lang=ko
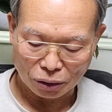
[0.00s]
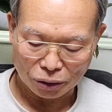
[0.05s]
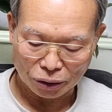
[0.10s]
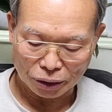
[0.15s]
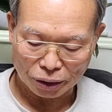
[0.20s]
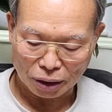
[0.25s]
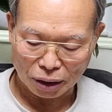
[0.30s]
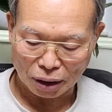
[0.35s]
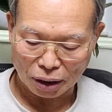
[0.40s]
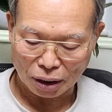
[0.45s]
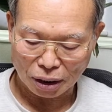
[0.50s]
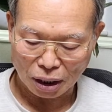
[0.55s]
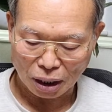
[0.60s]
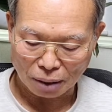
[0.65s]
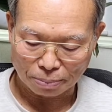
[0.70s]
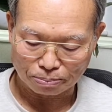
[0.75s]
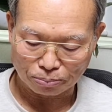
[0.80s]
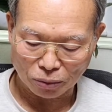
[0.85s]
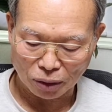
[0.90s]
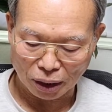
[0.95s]
어느새
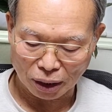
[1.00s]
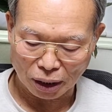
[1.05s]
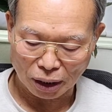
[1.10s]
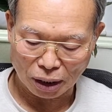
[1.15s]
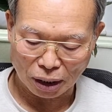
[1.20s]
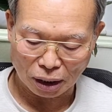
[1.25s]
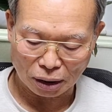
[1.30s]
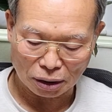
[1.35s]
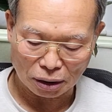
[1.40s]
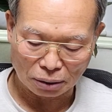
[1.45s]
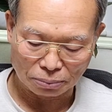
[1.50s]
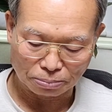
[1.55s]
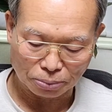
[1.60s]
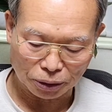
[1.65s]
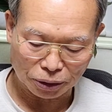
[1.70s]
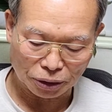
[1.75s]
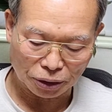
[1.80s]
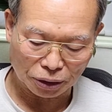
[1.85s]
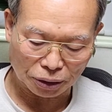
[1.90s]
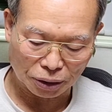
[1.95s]
함께 가는
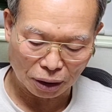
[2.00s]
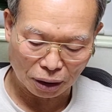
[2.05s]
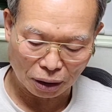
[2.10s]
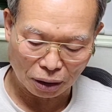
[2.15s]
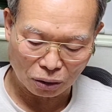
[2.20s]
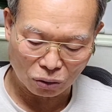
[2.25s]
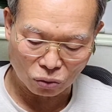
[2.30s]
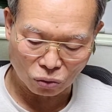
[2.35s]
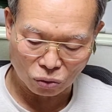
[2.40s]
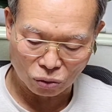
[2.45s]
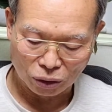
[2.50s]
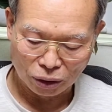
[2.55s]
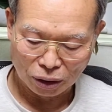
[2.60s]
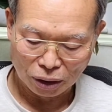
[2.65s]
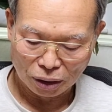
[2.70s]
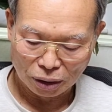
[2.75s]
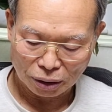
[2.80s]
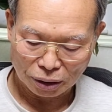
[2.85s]
벗이 생겼고